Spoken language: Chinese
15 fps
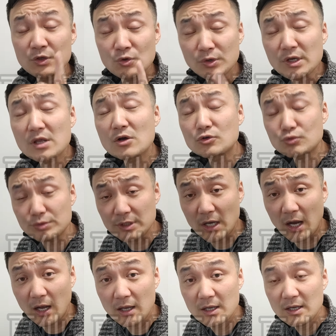有一点要注意
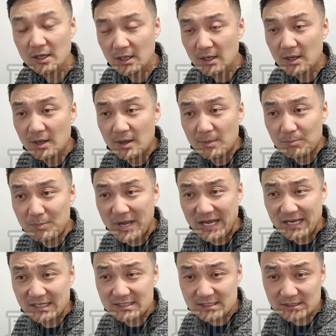啊，
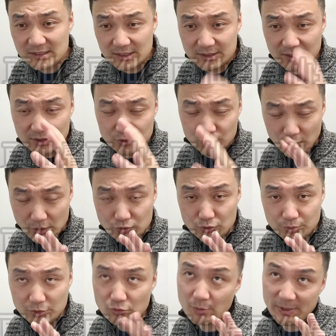每次的这个选
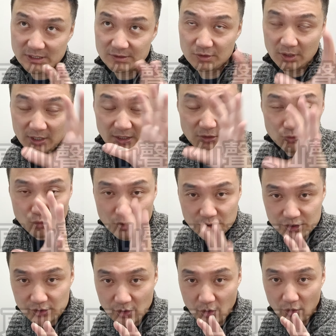举，不能说每次，就很多
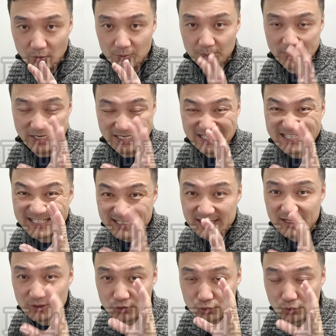时候每一
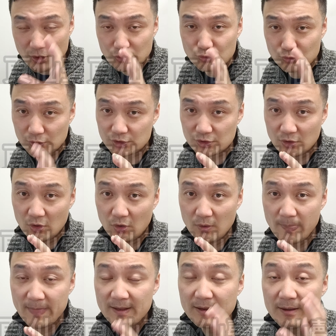届选举的时
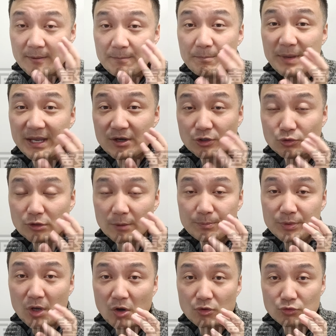候，每个州的
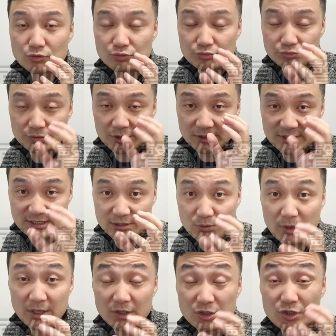票数这个席
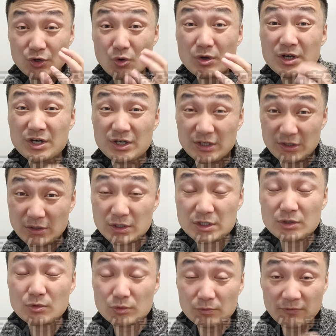位是有可能
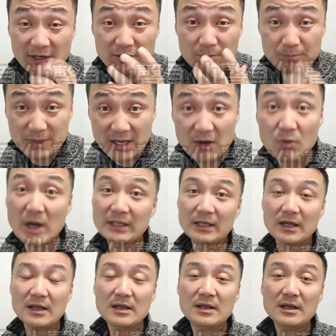是发生变化的。
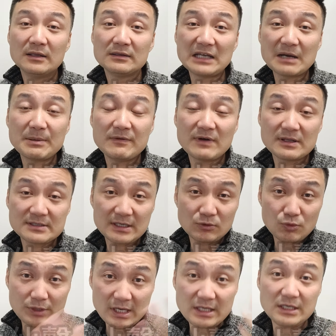打个比方，在
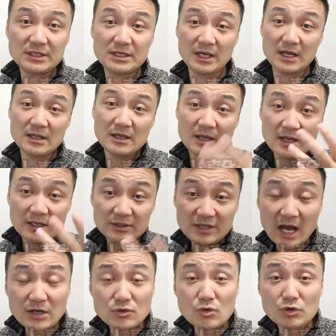多年以前，
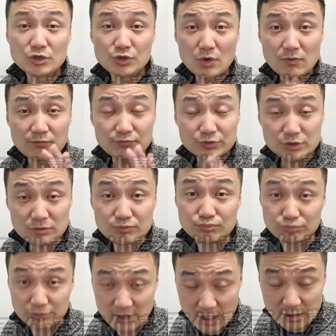加州是有
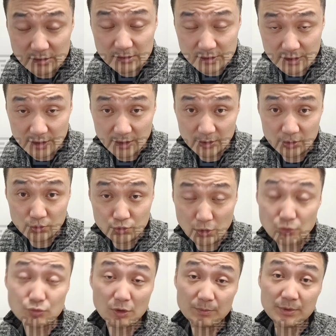55张这个
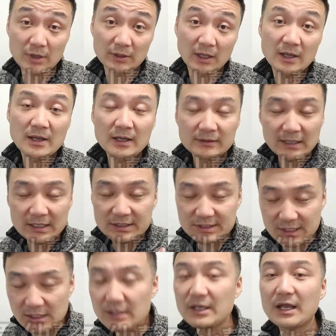选举人票的，但是
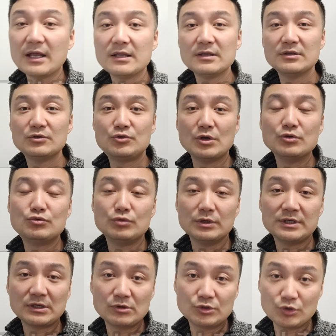今年选举
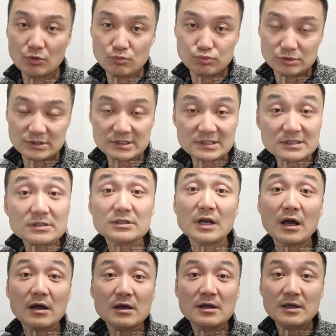加州只有54
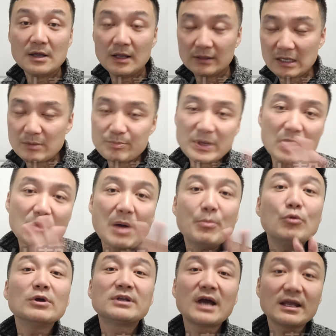张，但是变化
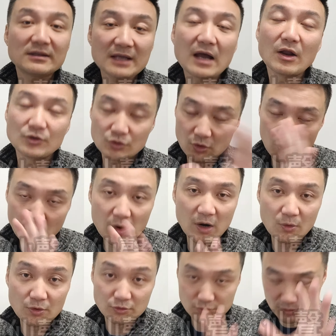不会太大了，就偶
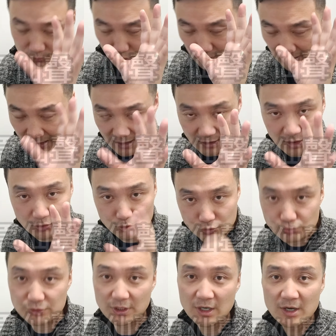尔会，所以大家一定要
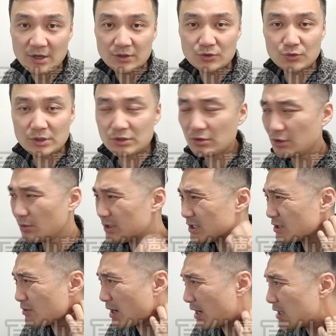注意。有些时候你会
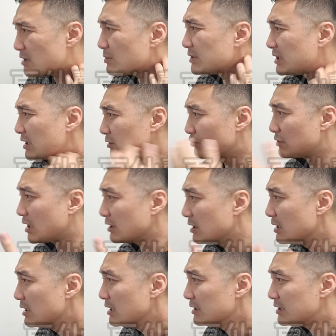奇怪，怎么这个图上
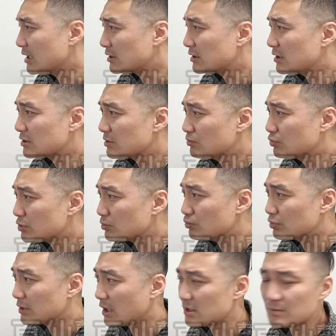显示的是
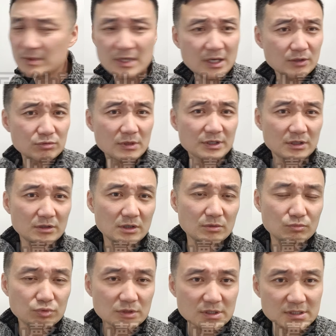55张，怎么那个图上显示是
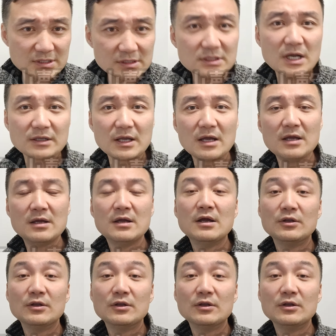54张呢？